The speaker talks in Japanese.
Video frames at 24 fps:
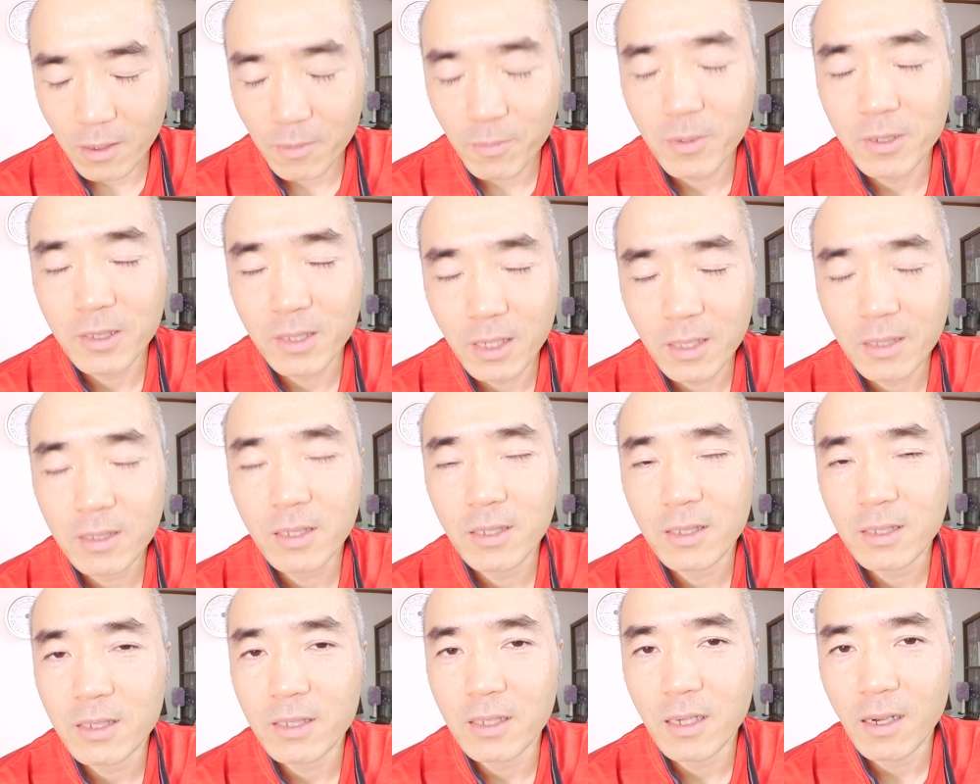もう全
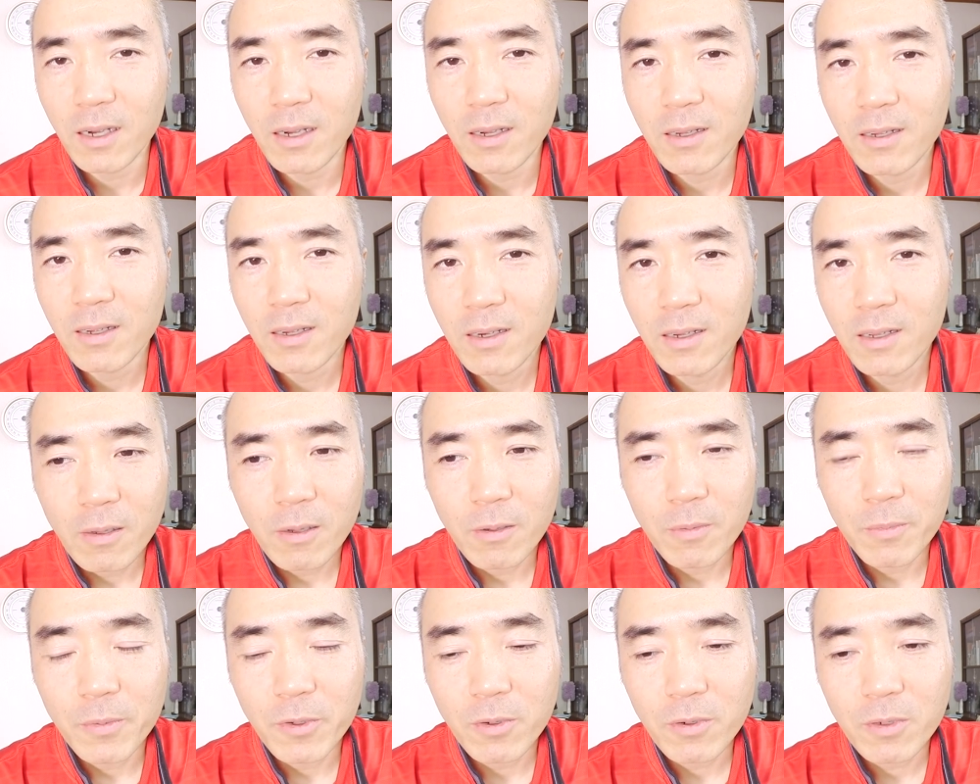然違う。
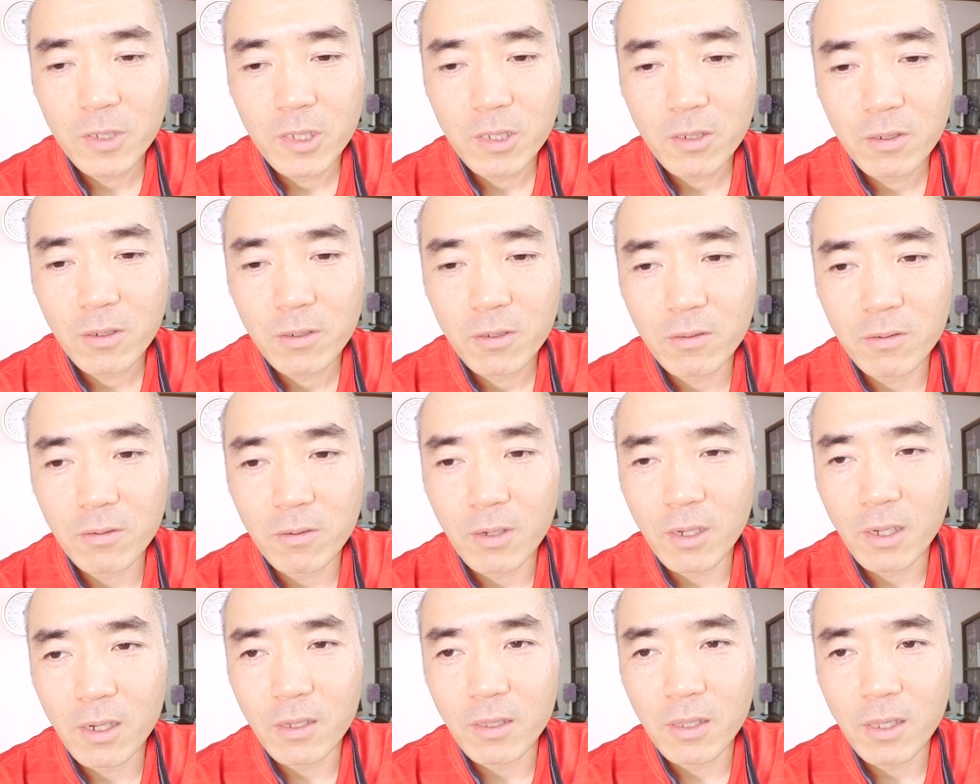ビオルジクルーズの
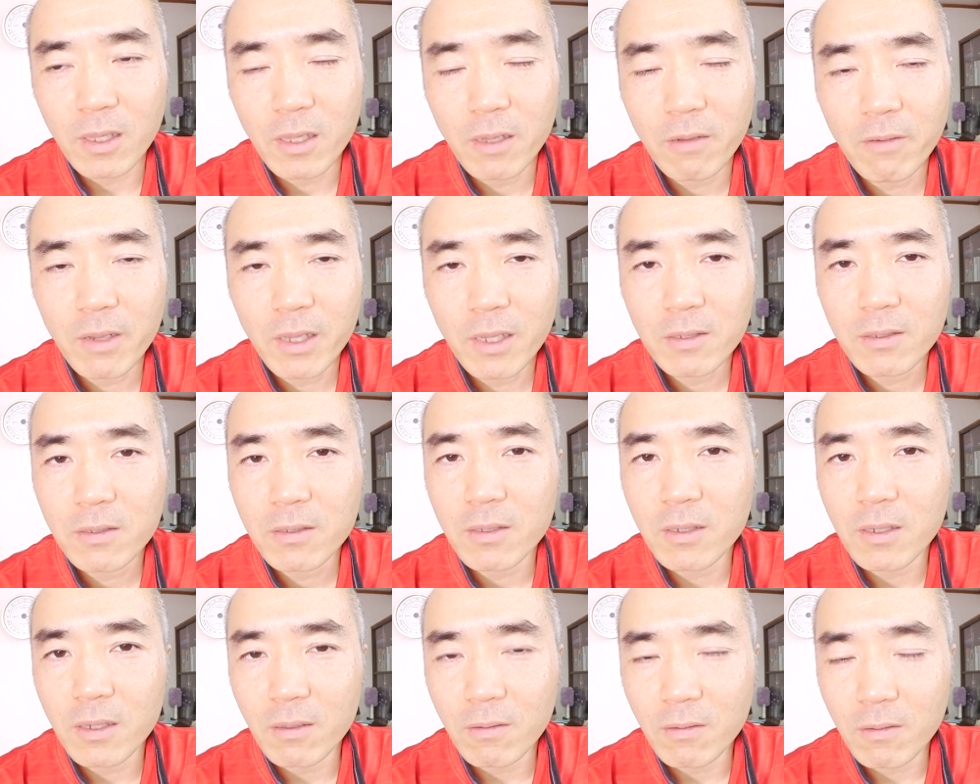方が値段は
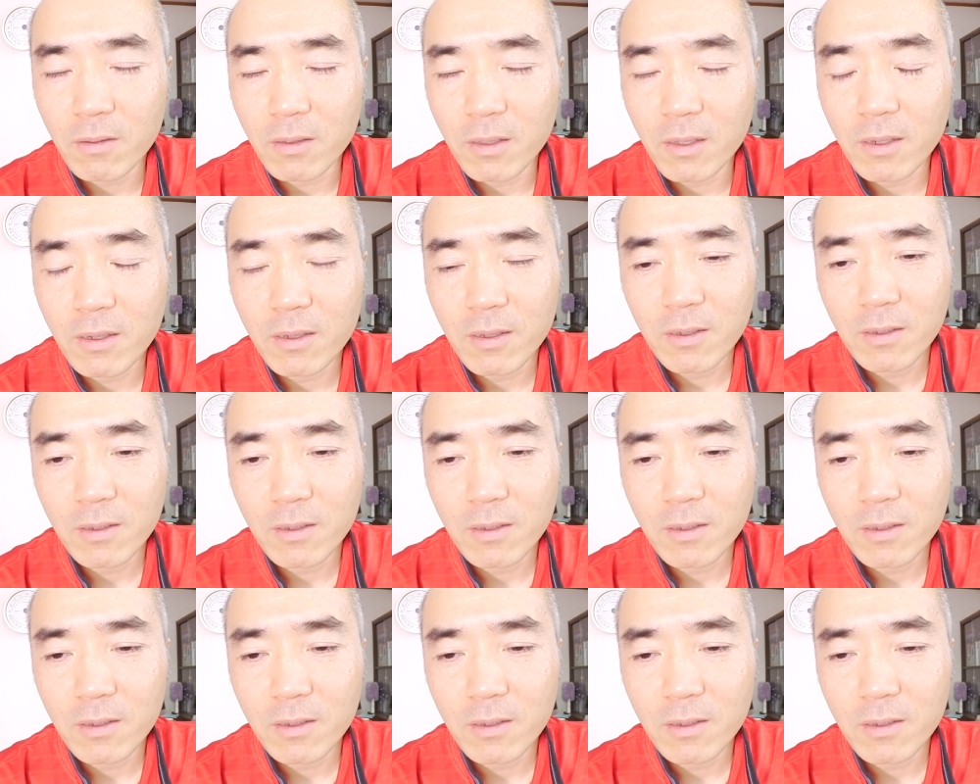安いけどさ。